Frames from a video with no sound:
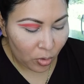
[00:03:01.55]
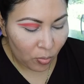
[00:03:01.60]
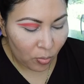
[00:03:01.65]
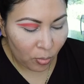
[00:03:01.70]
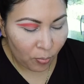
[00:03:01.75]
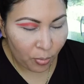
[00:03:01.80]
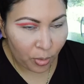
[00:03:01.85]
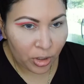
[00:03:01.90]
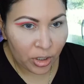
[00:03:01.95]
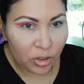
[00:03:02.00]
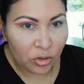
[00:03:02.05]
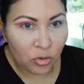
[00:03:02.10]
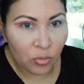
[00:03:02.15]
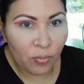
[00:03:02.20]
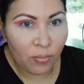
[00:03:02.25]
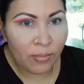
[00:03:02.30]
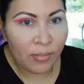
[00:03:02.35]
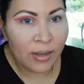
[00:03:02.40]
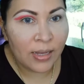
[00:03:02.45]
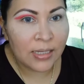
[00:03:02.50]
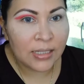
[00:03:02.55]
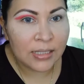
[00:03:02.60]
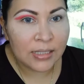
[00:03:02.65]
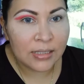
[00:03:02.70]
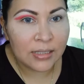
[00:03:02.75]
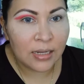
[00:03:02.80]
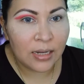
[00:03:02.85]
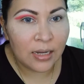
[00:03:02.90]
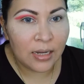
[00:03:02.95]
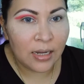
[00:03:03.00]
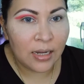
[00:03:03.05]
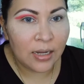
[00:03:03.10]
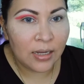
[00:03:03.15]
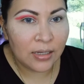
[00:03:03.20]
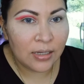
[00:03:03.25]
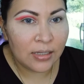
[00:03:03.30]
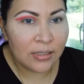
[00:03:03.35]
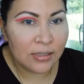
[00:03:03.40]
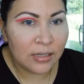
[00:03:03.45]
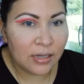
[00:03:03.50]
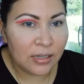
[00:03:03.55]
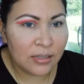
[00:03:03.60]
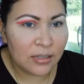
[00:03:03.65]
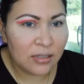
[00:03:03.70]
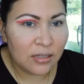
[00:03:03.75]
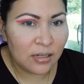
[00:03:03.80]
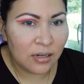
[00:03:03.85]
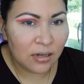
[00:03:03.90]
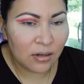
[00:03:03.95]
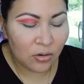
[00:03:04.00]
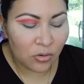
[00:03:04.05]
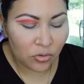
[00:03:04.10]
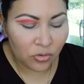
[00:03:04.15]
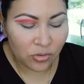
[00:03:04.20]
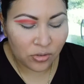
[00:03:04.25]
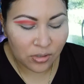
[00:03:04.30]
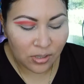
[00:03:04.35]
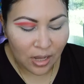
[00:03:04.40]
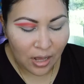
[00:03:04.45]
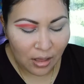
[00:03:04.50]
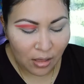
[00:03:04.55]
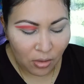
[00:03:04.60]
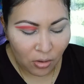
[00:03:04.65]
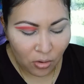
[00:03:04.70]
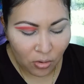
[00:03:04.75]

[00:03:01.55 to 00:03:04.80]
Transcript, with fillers: como un poquito más, ah, quizás rosado.